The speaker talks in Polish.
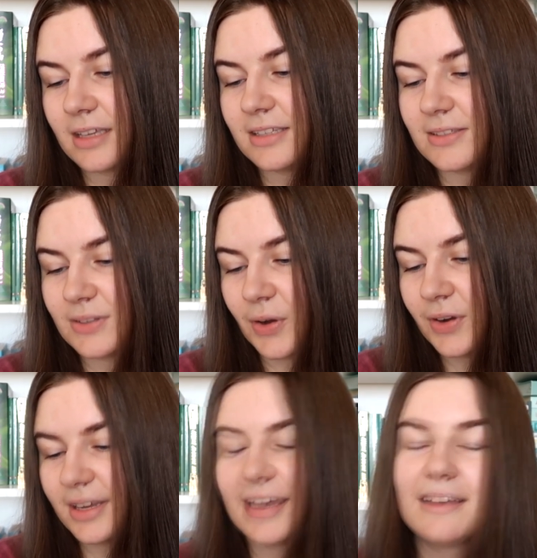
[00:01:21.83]

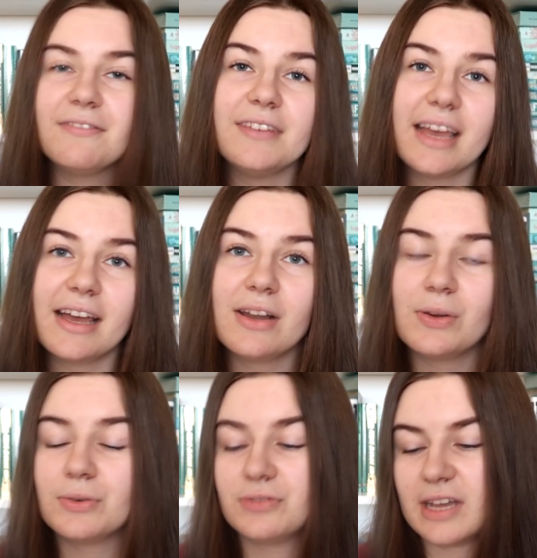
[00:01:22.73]
historie
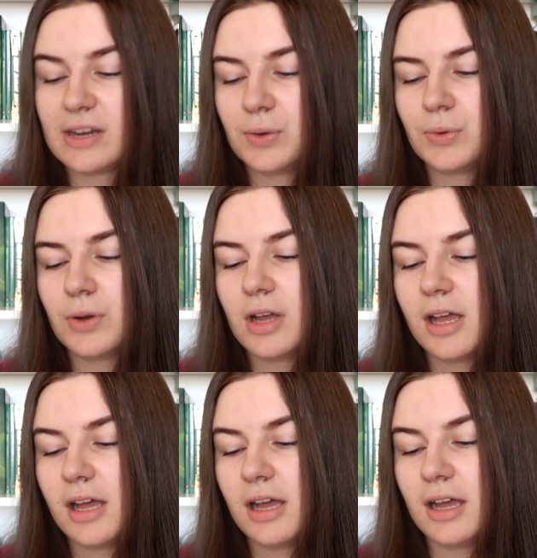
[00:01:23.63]
wielu, wielu
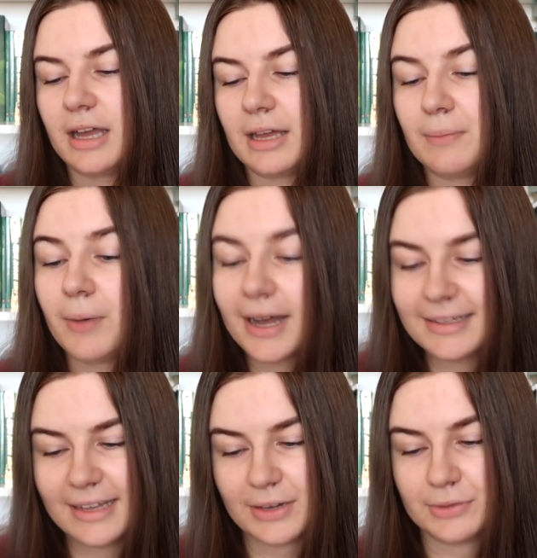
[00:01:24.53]
E,
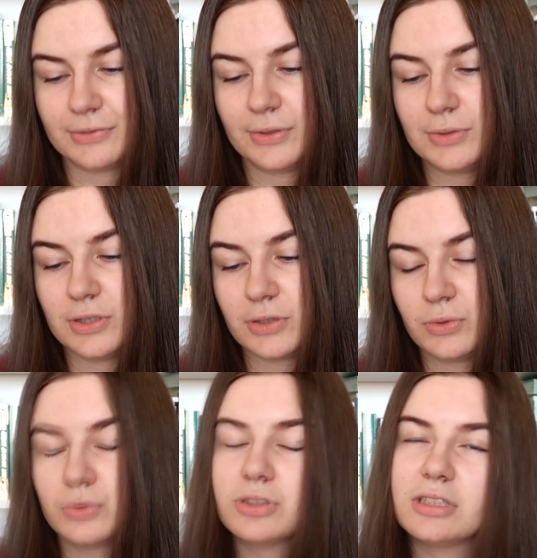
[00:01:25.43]
bohaterów, ludzi,
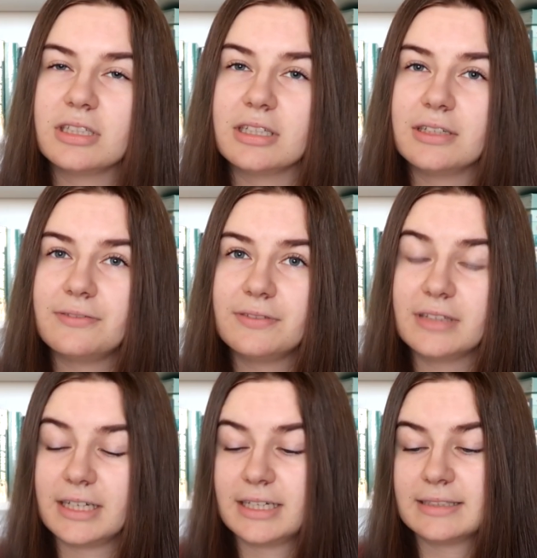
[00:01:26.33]
którzy w
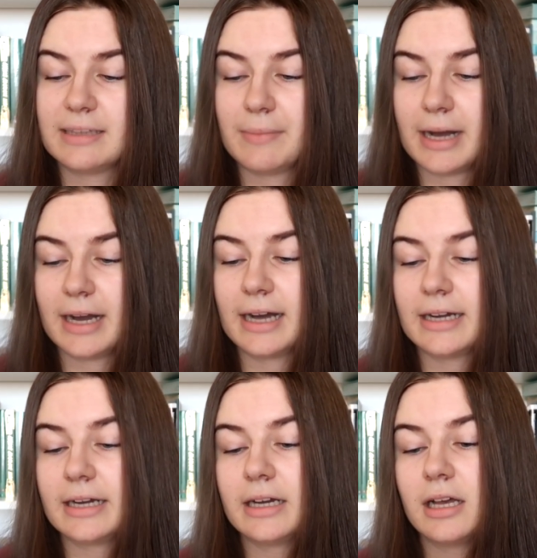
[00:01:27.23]
tych
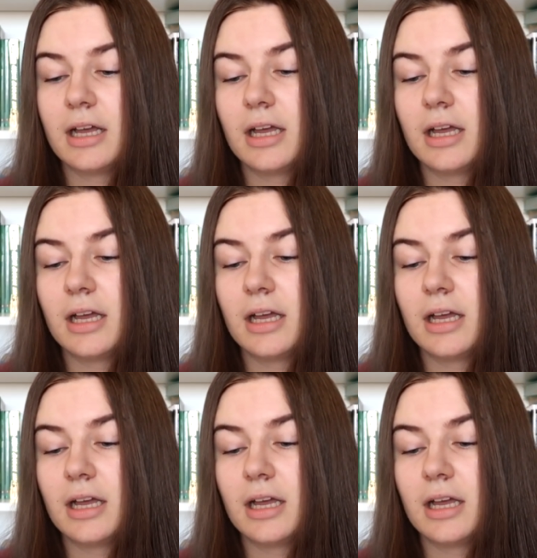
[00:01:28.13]
zamachach